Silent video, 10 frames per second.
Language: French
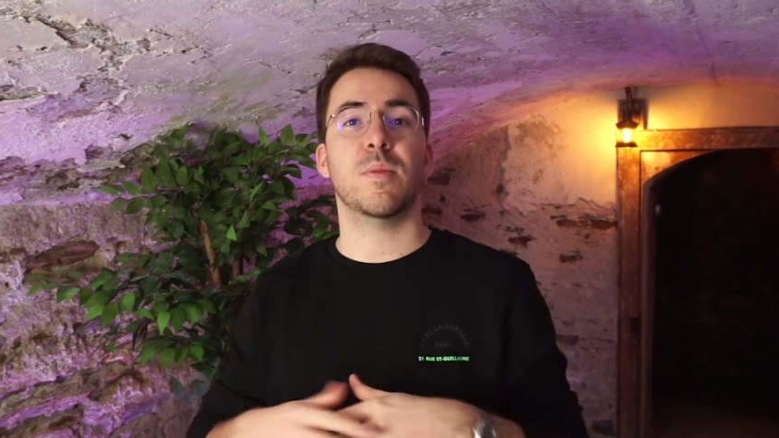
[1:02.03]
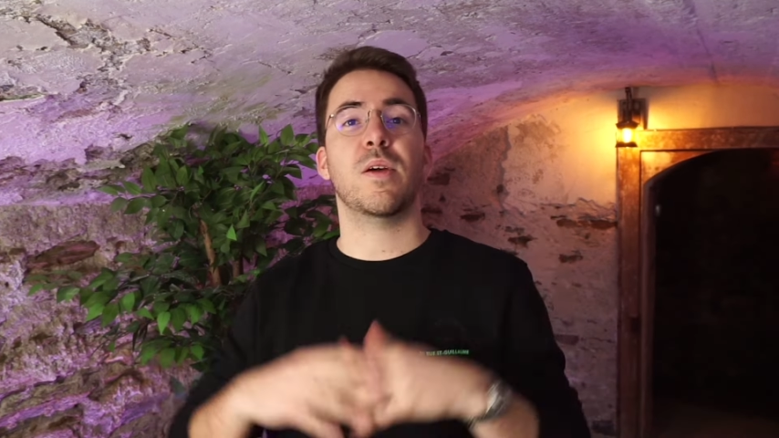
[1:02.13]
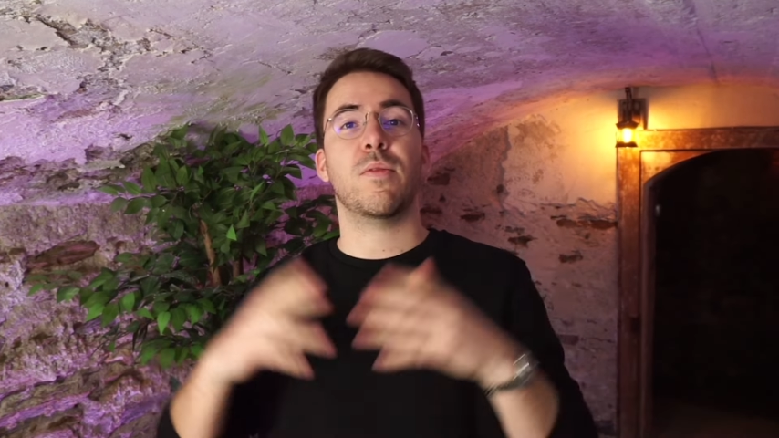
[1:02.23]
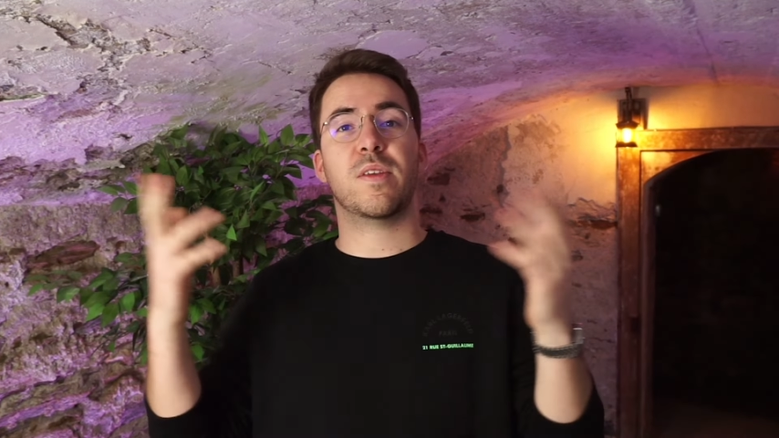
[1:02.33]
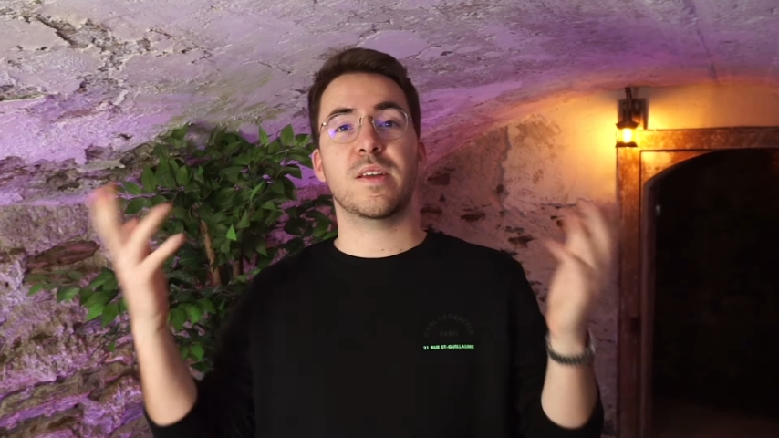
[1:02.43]

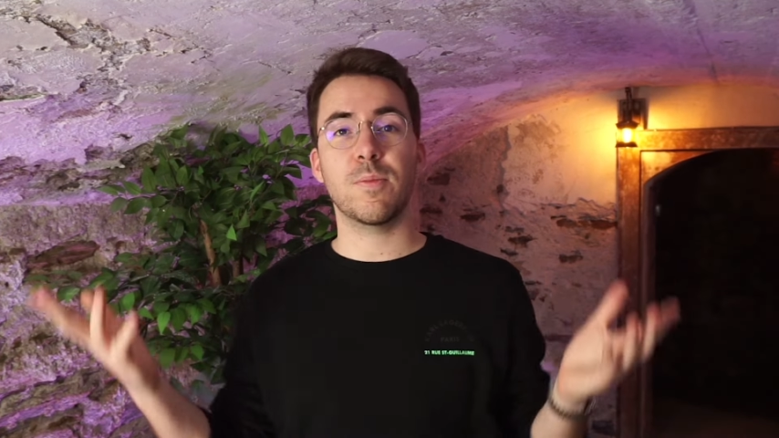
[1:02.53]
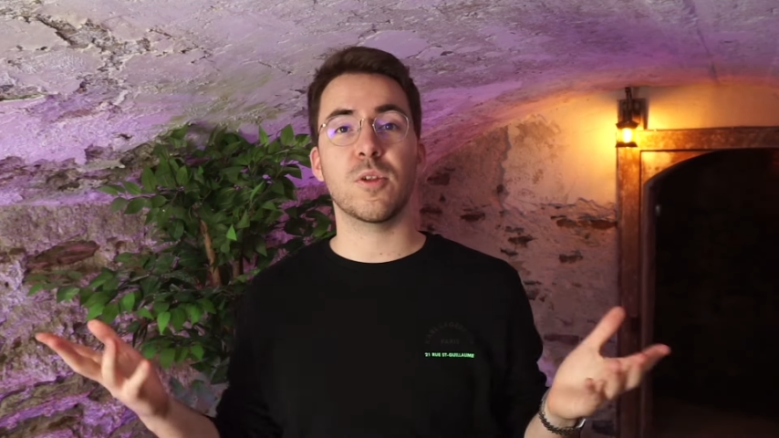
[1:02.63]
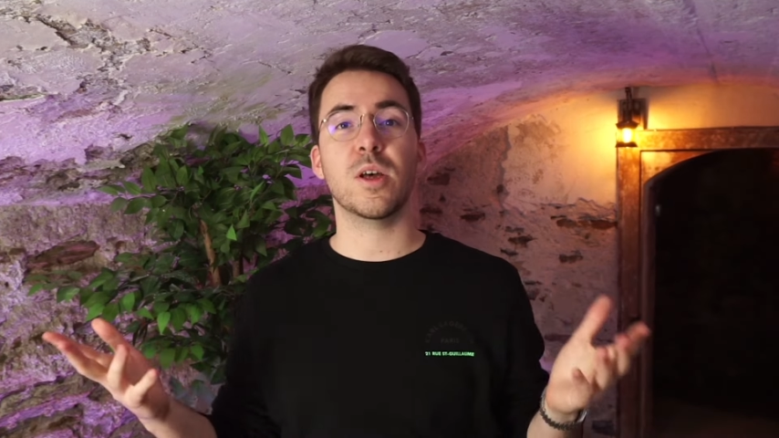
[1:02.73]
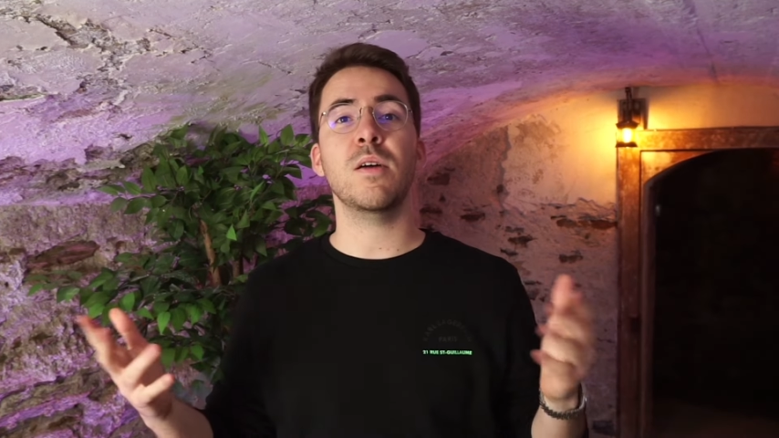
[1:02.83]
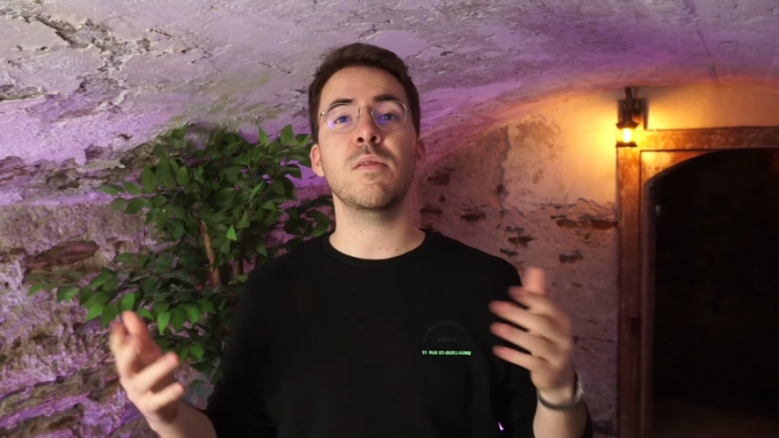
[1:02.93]
Bref, ça
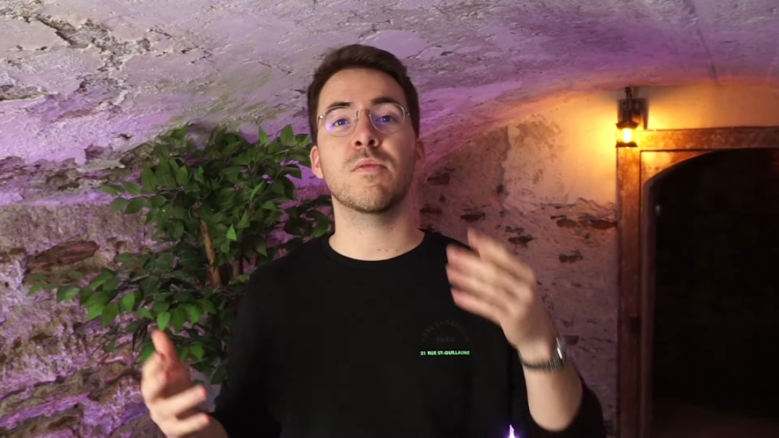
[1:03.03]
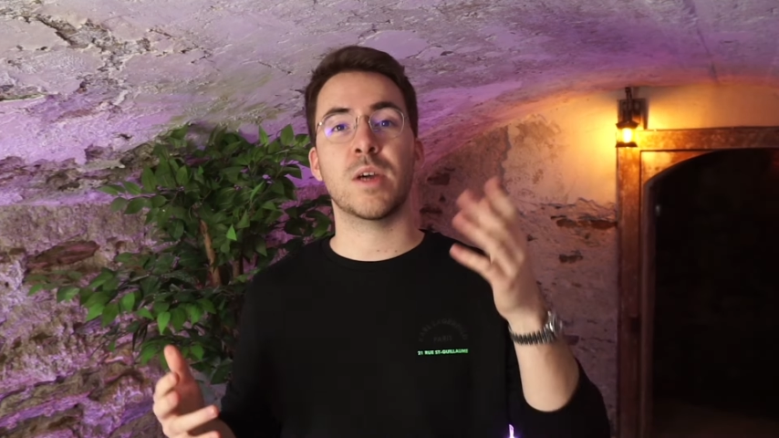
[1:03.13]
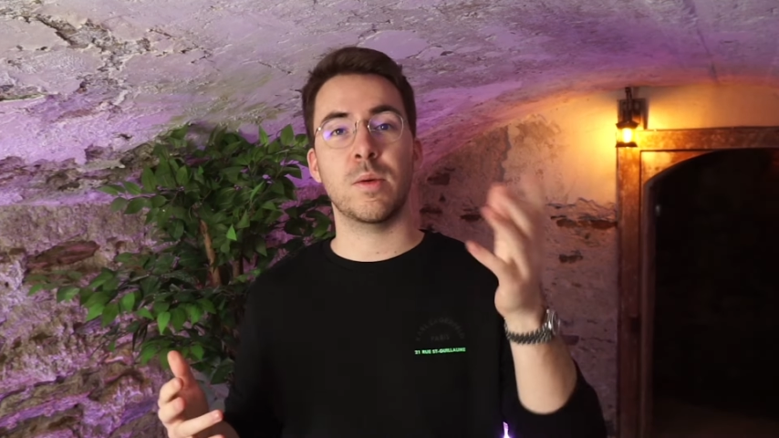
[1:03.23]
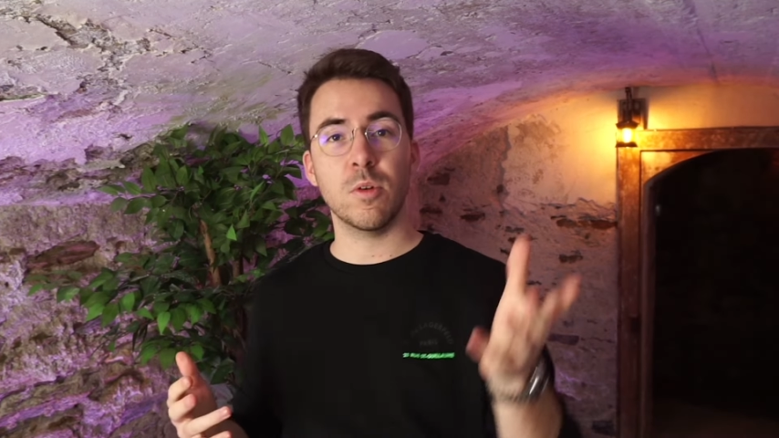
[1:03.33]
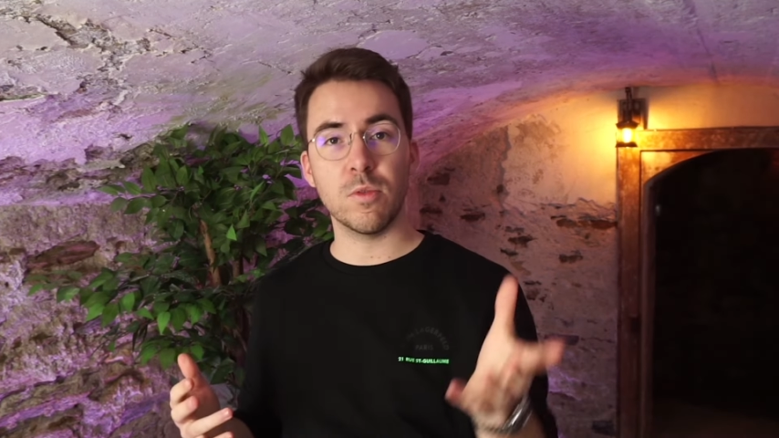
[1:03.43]
dépendra
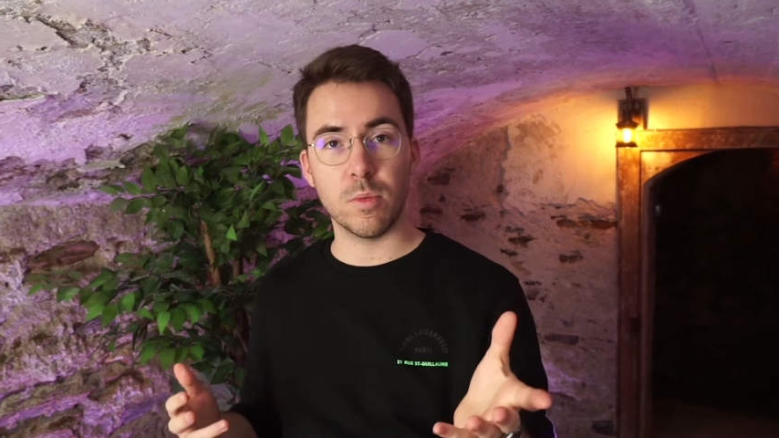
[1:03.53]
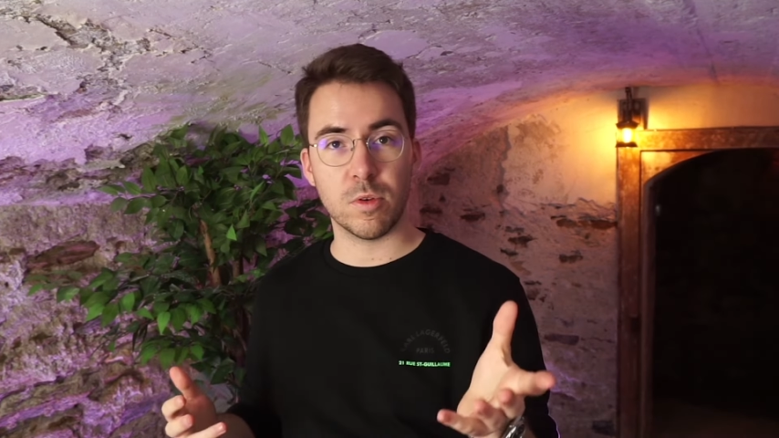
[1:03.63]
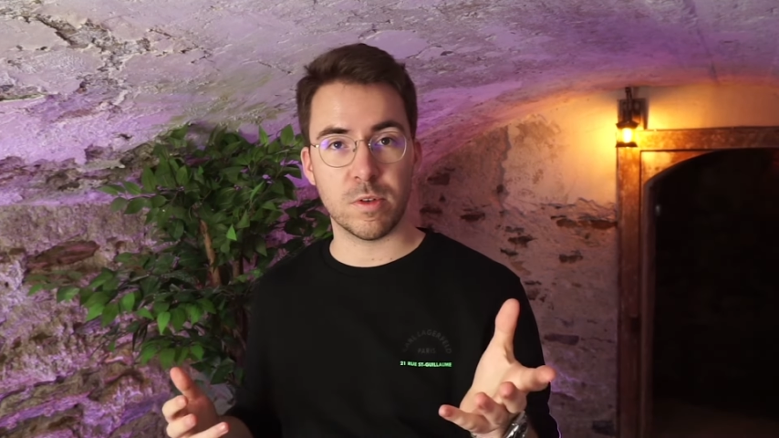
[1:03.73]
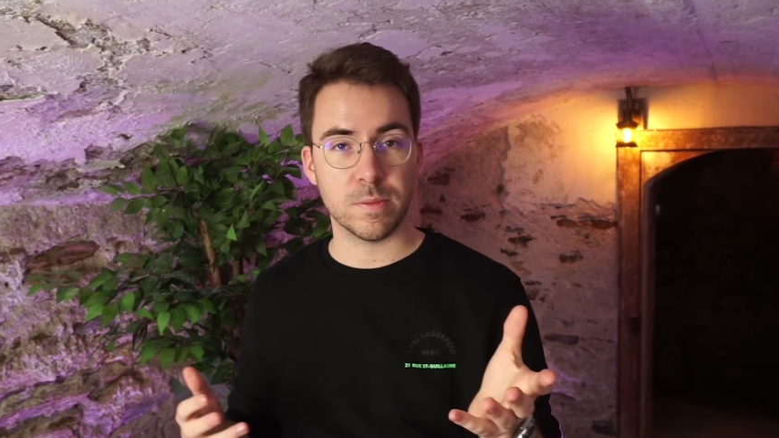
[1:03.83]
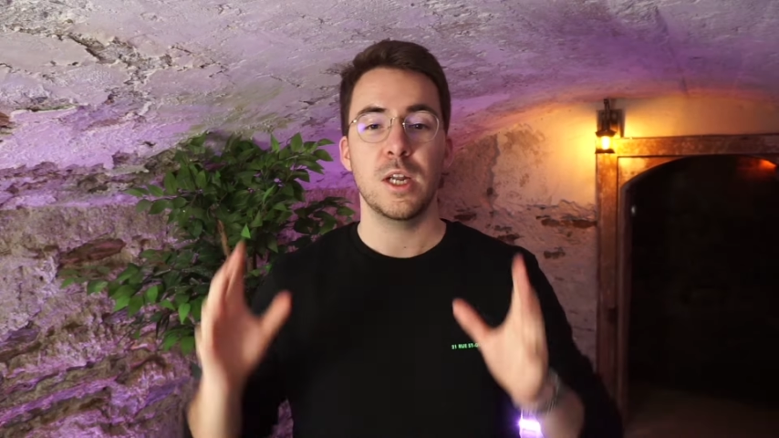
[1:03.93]
vraiment de vos
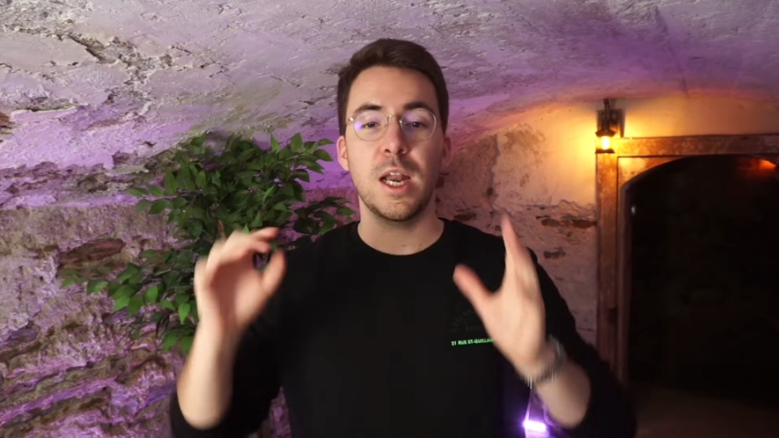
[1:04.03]
besoins.